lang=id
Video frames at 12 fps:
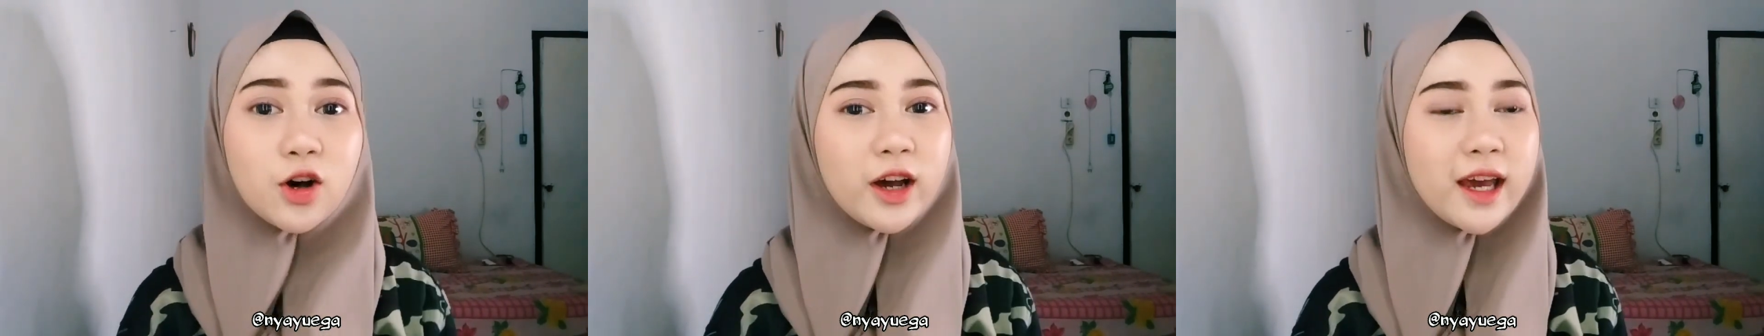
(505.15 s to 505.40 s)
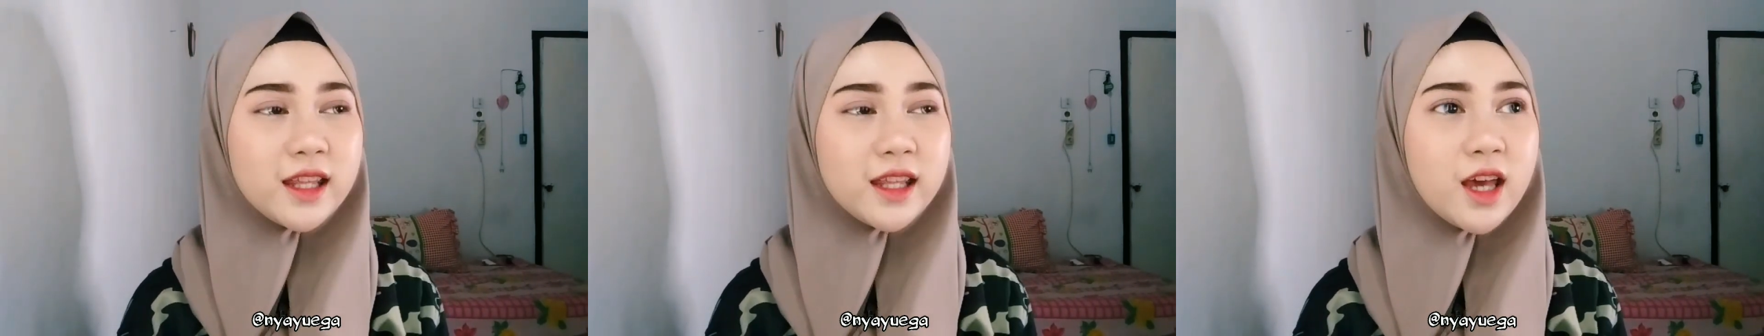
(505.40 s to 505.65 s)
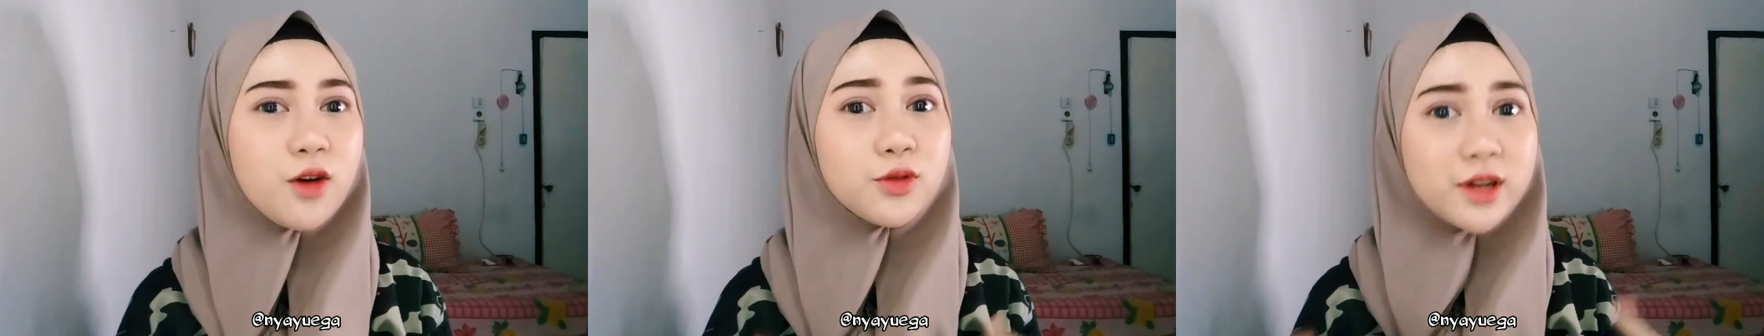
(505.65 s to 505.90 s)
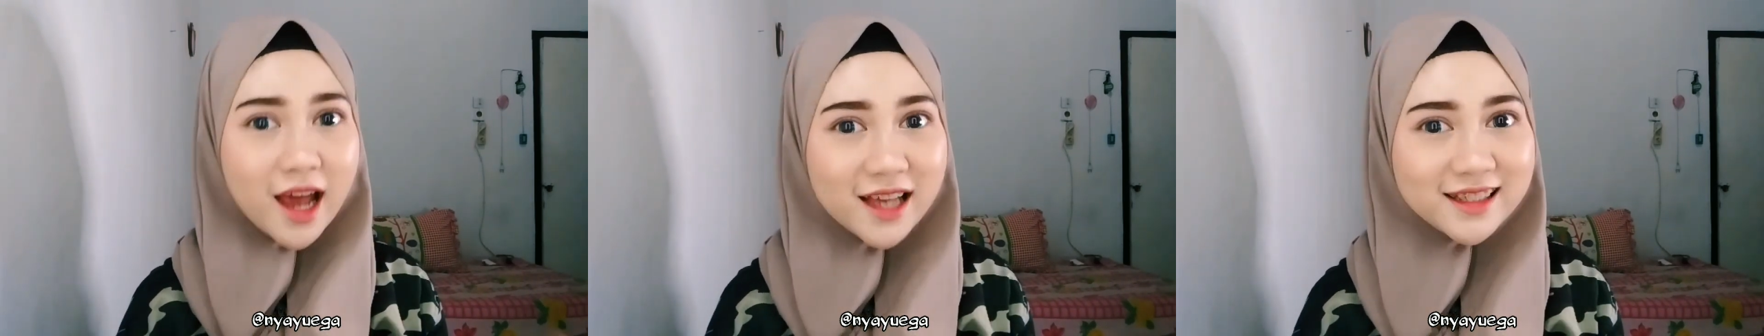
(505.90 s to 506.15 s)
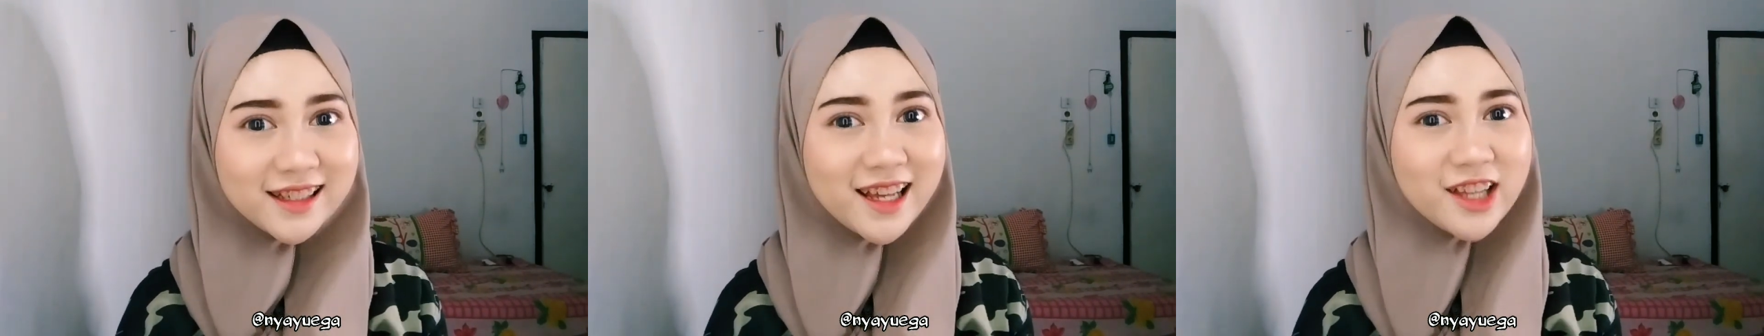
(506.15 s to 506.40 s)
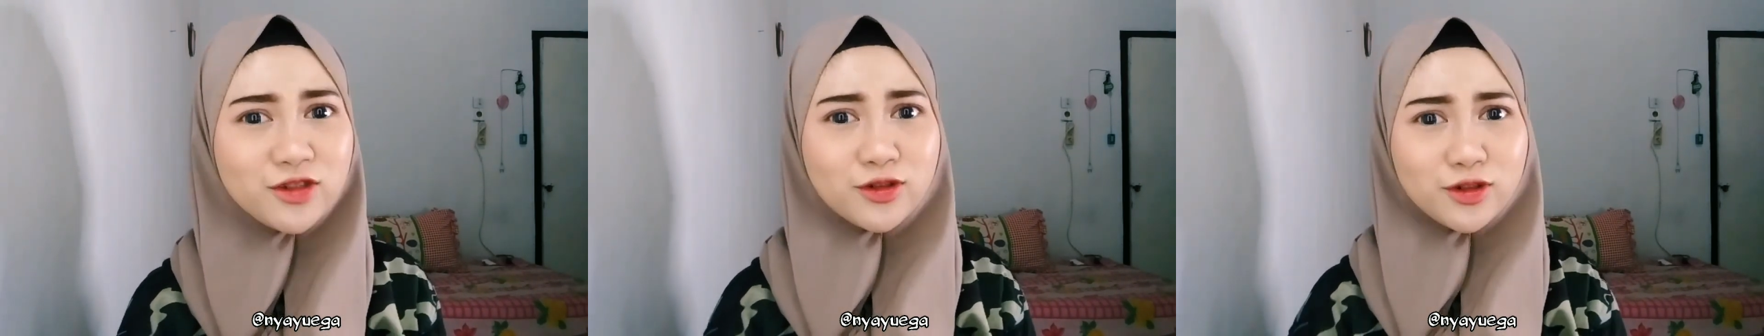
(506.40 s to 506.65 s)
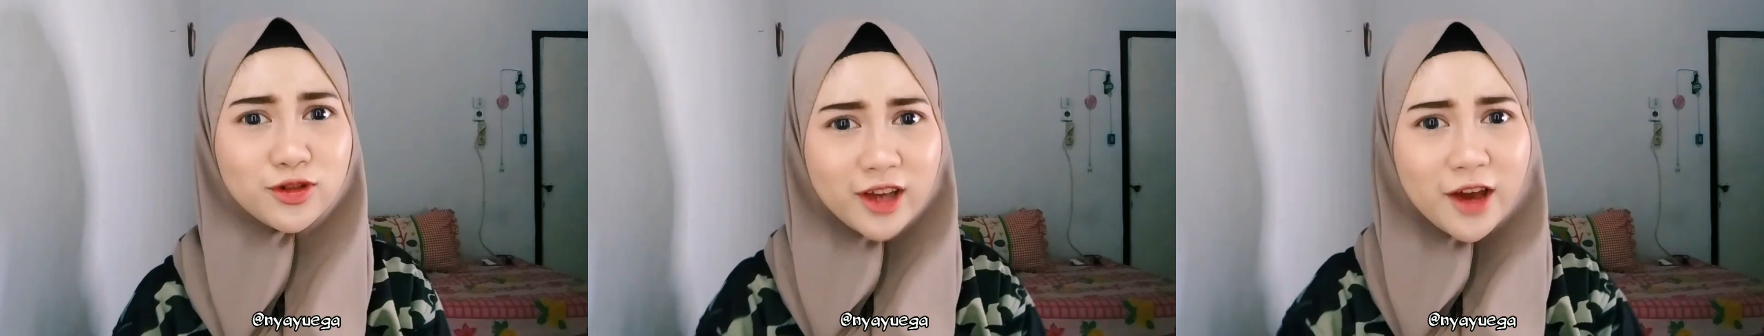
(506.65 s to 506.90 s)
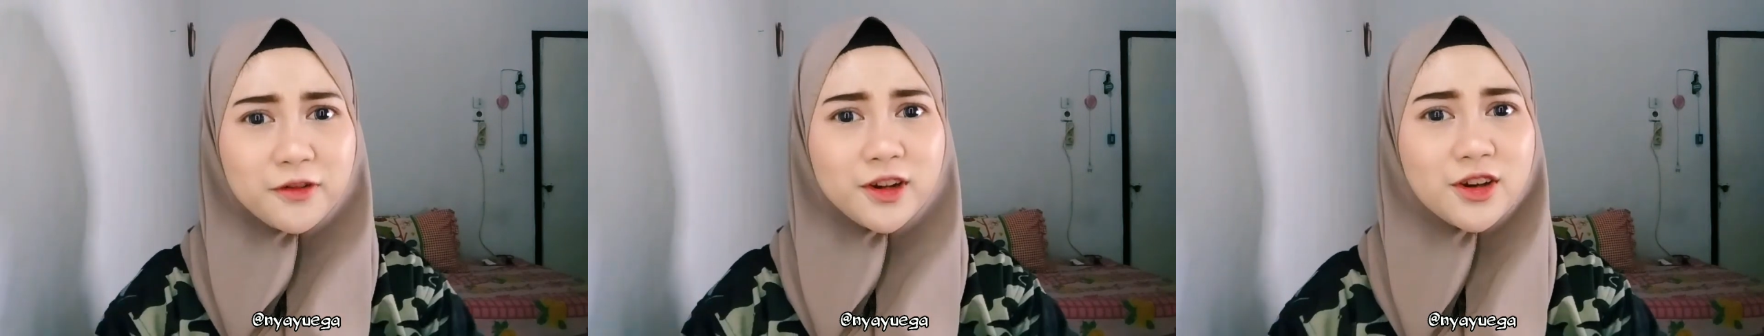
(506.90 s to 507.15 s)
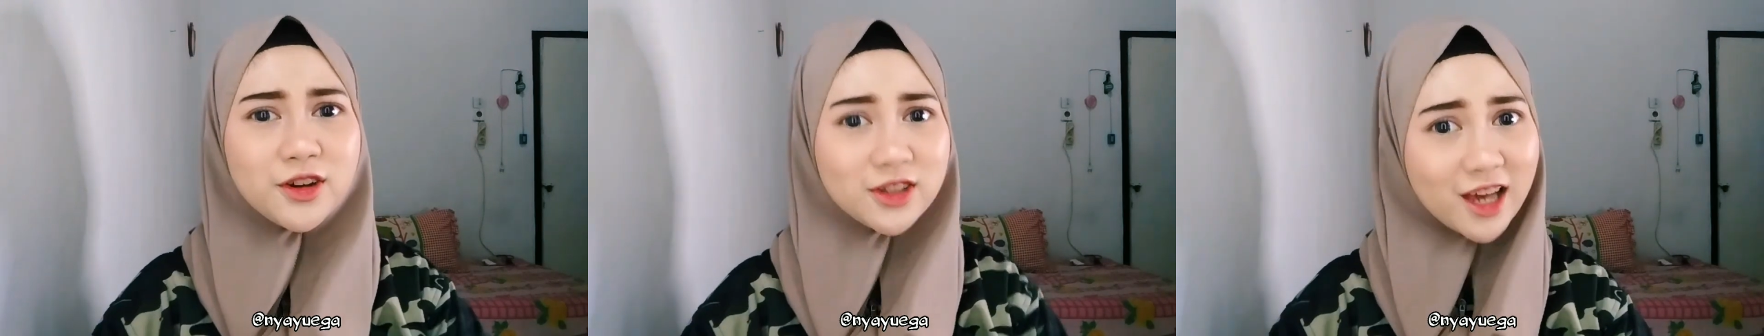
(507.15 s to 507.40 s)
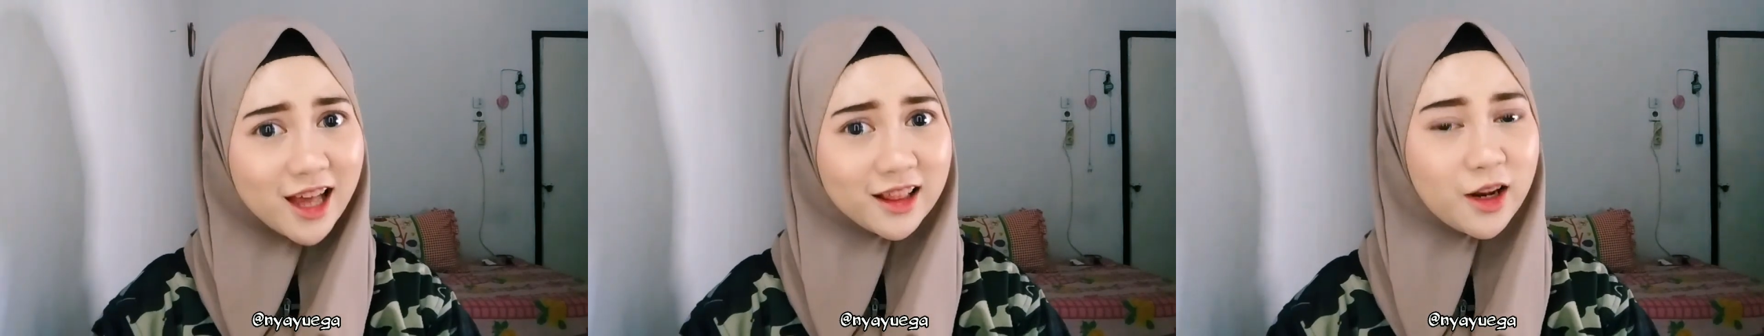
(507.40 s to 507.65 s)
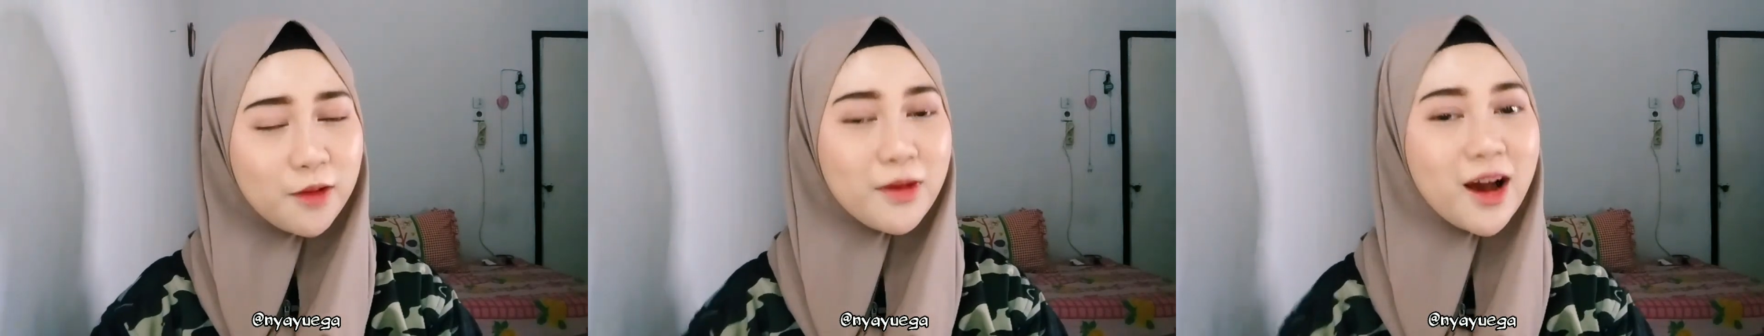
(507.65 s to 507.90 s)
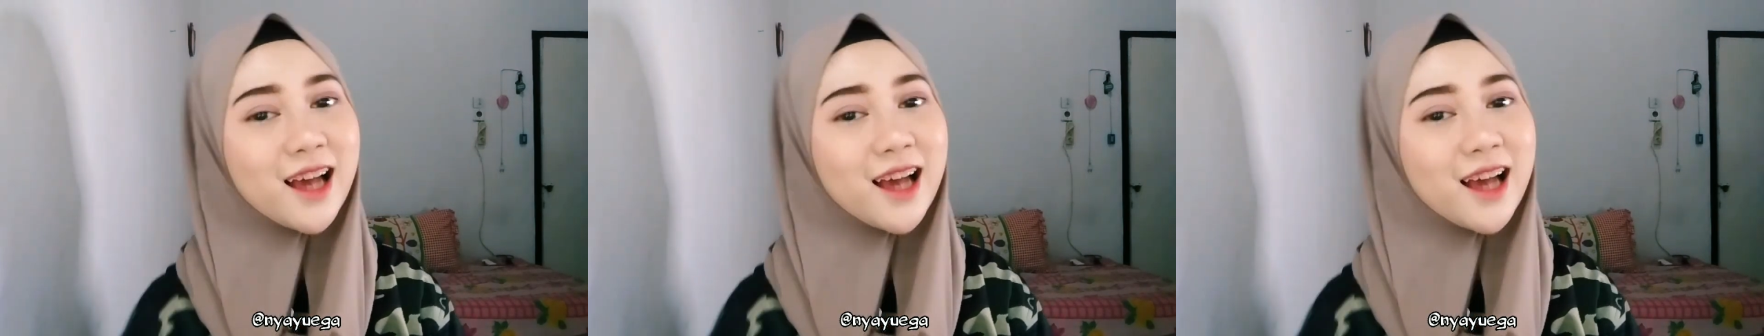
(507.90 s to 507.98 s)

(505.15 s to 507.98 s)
So, kayaknya udah segini aja dulu ya videonya.